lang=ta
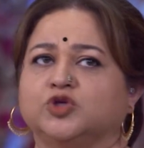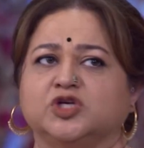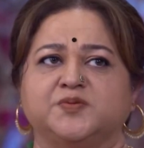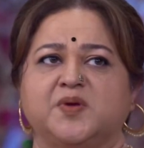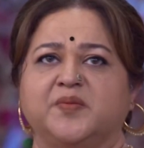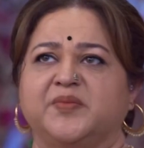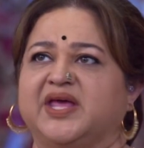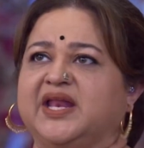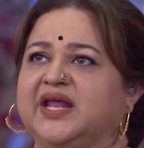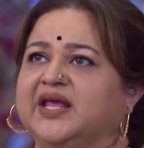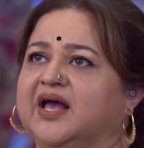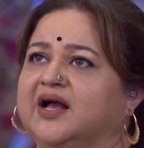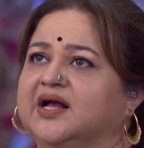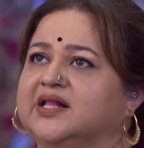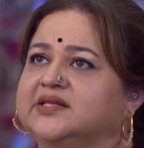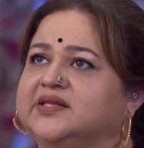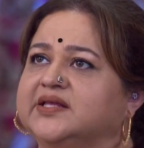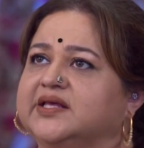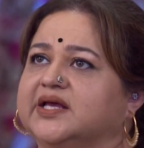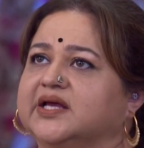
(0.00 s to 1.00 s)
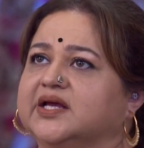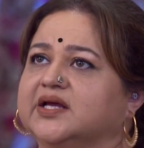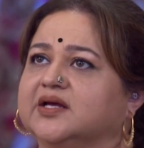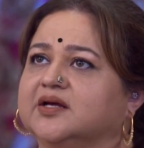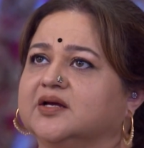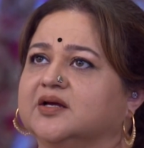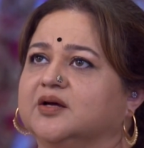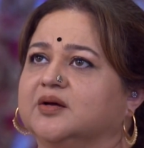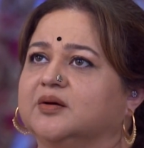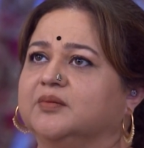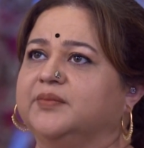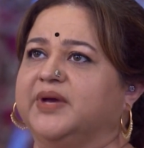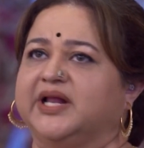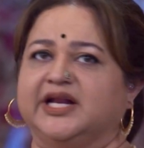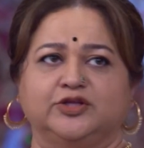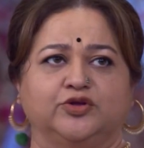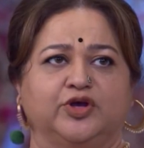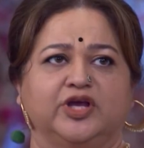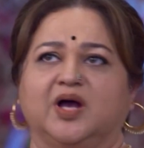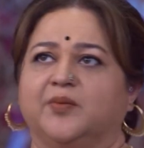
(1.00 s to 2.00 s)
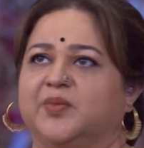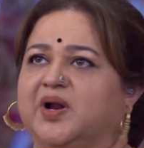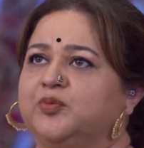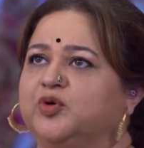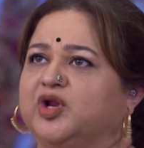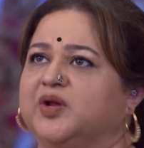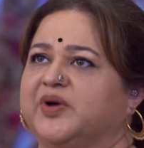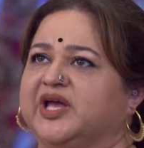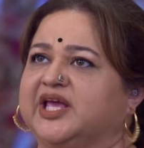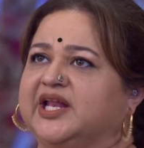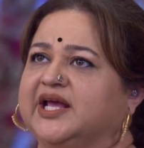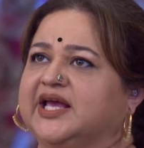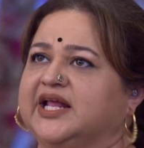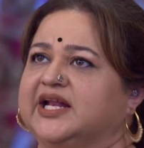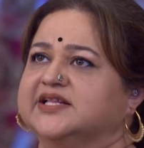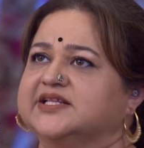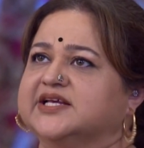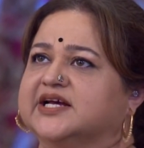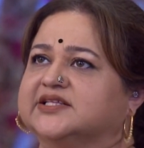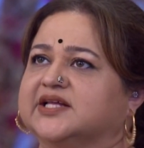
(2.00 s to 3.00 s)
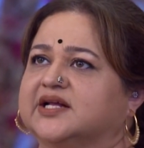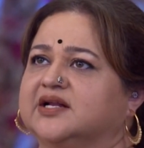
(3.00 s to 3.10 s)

இதுல ஏன் தப்பு என்ன இருக்கு நீங்க இந்த ரூம் ஒரு மாசத்துக்கு வேணும் தானே